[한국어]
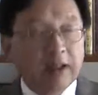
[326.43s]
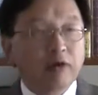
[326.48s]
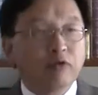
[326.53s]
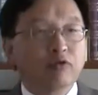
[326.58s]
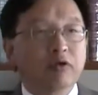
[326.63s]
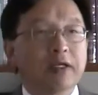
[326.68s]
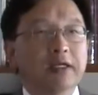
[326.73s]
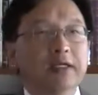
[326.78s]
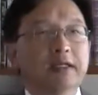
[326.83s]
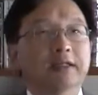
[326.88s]

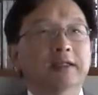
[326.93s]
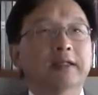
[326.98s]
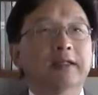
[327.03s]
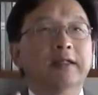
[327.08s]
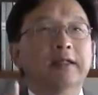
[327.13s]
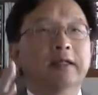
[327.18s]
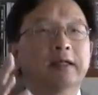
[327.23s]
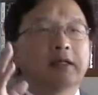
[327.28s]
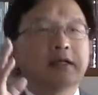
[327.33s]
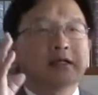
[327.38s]
우리는
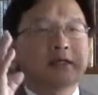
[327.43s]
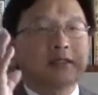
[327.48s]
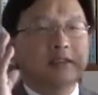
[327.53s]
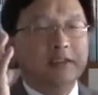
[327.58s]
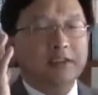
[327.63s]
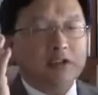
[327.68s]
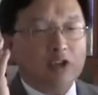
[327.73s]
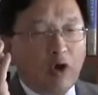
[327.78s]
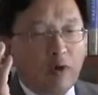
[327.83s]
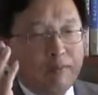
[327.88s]

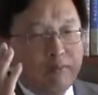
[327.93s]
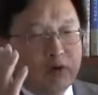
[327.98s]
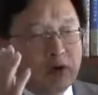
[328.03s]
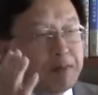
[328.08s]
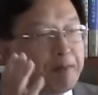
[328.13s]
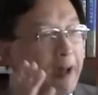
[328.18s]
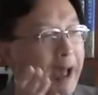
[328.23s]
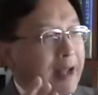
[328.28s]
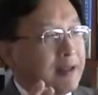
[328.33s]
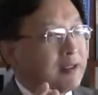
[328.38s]
그 선물을
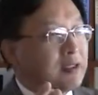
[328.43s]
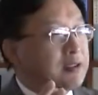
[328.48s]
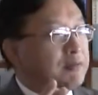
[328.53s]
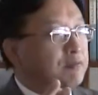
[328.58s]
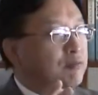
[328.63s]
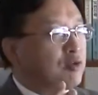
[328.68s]
받는